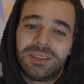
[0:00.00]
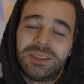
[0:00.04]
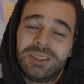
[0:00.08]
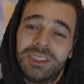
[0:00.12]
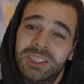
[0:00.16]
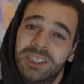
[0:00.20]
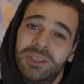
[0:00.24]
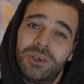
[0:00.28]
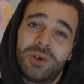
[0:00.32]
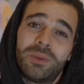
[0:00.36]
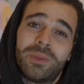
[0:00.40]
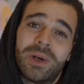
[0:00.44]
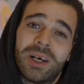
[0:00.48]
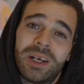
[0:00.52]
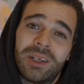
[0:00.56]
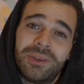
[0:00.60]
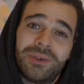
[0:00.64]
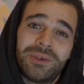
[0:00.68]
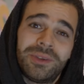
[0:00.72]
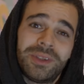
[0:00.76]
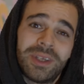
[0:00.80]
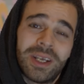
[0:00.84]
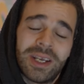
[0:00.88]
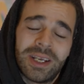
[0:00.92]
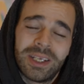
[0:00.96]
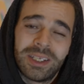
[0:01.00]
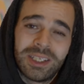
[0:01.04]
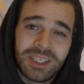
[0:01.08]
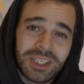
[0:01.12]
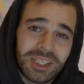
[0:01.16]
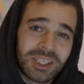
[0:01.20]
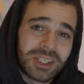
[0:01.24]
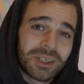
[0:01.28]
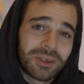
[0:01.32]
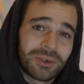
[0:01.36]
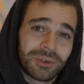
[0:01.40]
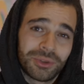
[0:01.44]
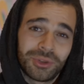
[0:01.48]
Diego Maradona à qui
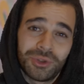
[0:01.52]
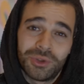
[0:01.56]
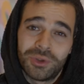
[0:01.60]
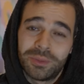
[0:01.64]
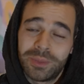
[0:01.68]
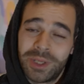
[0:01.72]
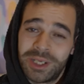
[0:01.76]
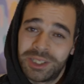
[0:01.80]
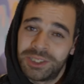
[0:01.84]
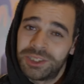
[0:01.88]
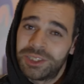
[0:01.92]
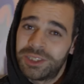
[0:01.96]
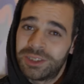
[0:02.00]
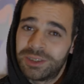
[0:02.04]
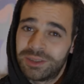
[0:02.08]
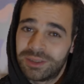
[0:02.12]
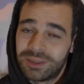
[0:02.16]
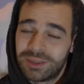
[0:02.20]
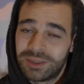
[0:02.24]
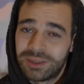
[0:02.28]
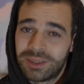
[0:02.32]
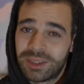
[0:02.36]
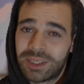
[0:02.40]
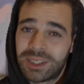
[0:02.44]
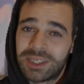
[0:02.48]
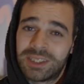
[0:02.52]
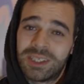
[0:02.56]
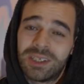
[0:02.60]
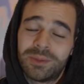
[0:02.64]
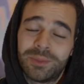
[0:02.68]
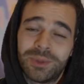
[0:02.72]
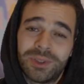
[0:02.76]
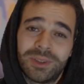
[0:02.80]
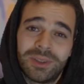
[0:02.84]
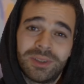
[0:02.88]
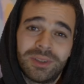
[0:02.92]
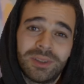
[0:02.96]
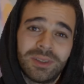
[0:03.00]
j'ai rendu hommage
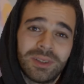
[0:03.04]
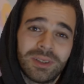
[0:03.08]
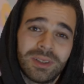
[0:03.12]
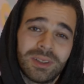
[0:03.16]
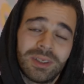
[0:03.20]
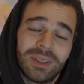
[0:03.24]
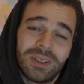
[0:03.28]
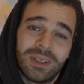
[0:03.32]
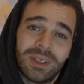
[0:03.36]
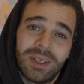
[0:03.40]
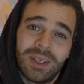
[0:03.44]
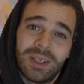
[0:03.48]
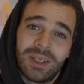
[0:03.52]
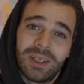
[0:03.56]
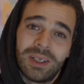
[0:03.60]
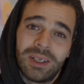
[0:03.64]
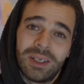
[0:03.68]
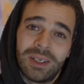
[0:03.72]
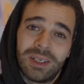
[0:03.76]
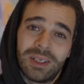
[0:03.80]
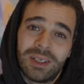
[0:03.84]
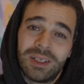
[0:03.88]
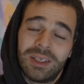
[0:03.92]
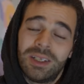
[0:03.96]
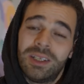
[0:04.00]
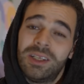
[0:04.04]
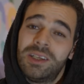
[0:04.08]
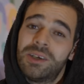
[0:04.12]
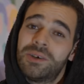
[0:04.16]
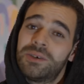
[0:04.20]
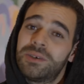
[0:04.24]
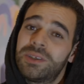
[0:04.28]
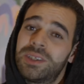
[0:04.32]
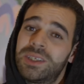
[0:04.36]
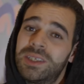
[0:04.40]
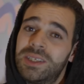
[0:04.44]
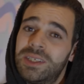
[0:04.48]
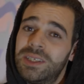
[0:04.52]
récemment, il y a
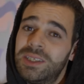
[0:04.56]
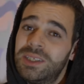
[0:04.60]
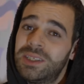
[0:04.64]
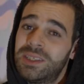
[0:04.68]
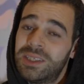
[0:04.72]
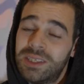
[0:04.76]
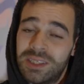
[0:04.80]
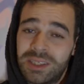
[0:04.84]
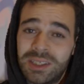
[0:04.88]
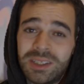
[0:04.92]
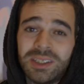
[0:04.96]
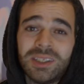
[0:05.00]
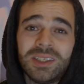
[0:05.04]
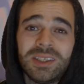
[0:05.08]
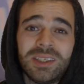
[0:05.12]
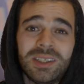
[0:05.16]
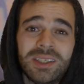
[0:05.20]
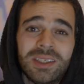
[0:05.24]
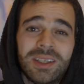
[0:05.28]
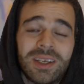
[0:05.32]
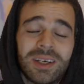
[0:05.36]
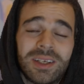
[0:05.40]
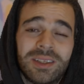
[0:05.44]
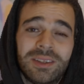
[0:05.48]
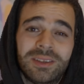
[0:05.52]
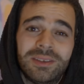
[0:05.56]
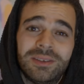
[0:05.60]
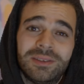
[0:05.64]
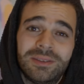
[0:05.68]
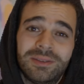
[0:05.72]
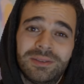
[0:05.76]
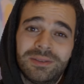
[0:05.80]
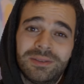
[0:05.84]
aussi Zinedine Zidane,